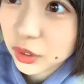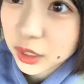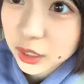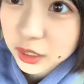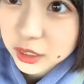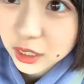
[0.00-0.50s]
当
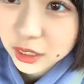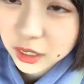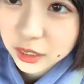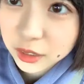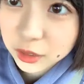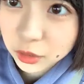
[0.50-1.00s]
に社
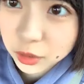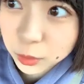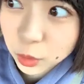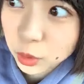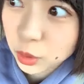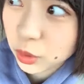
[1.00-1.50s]
内で一
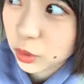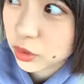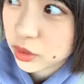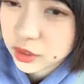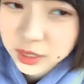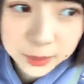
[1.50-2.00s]
人こ
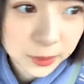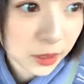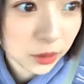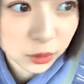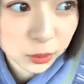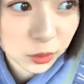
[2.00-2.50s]
の図や
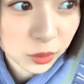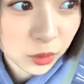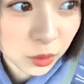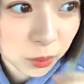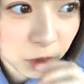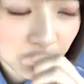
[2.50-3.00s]
ばいと思
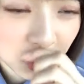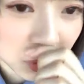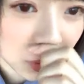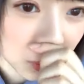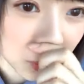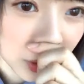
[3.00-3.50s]
うおもろ
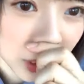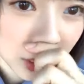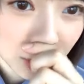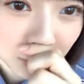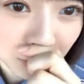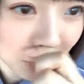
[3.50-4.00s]
いと思うな
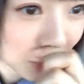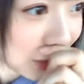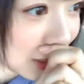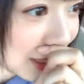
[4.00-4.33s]
んかも